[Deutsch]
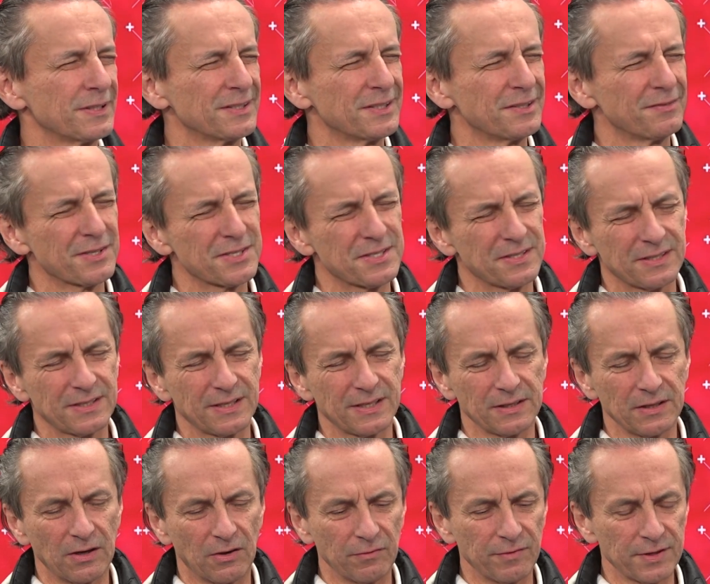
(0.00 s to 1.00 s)
dann, ich weiß nicht
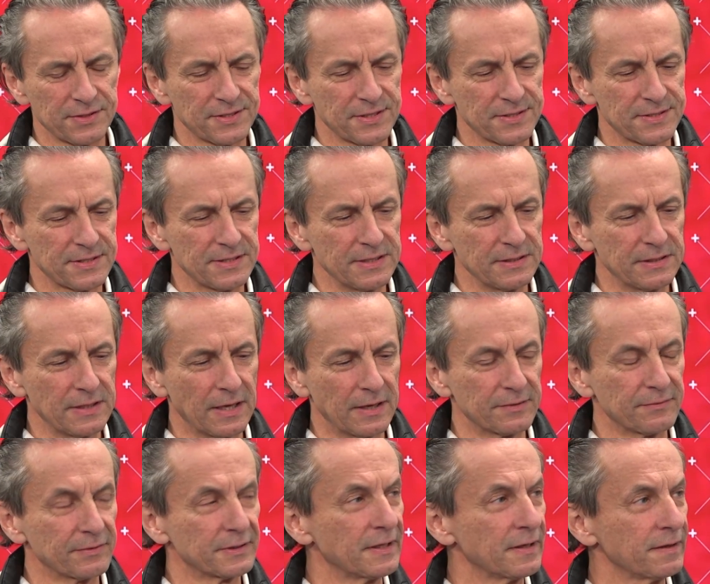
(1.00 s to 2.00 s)
genau, was das
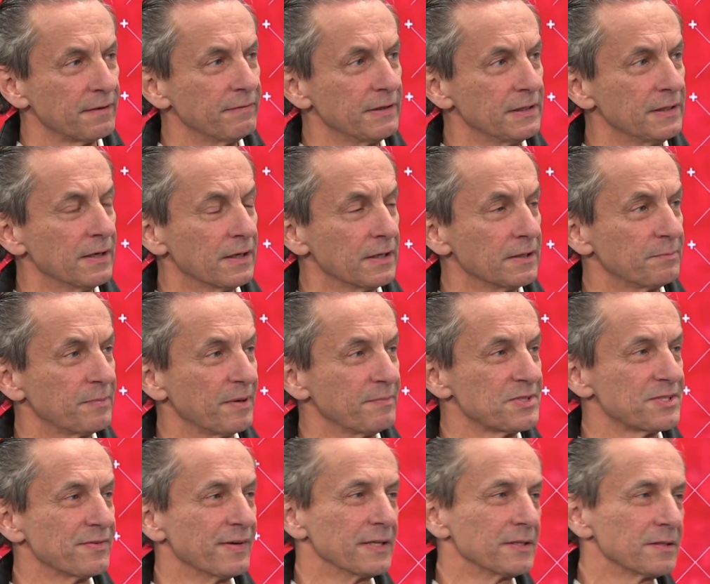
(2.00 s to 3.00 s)
Zitat war, dann gewinne ich halt beim
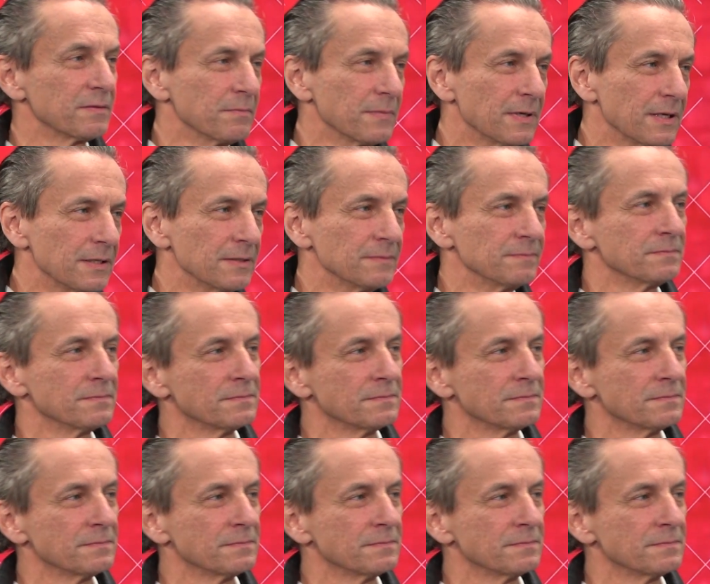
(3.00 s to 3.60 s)
zweiten Mal.